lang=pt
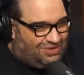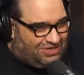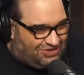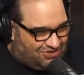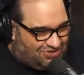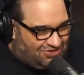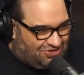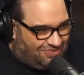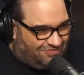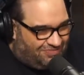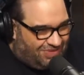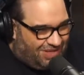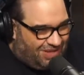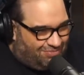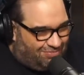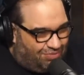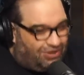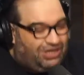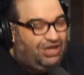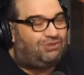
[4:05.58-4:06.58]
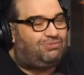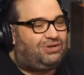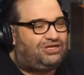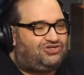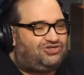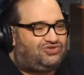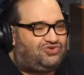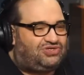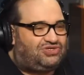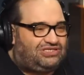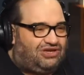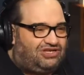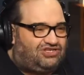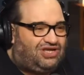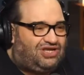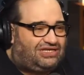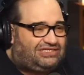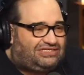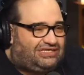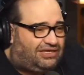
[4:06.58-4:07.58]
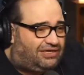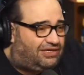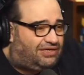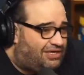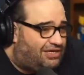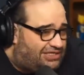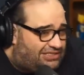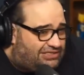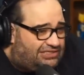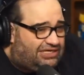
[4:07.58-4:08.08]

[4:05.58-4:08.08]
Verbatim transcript: isso? Porque numa discussão eles falam assim... Pô, tu vai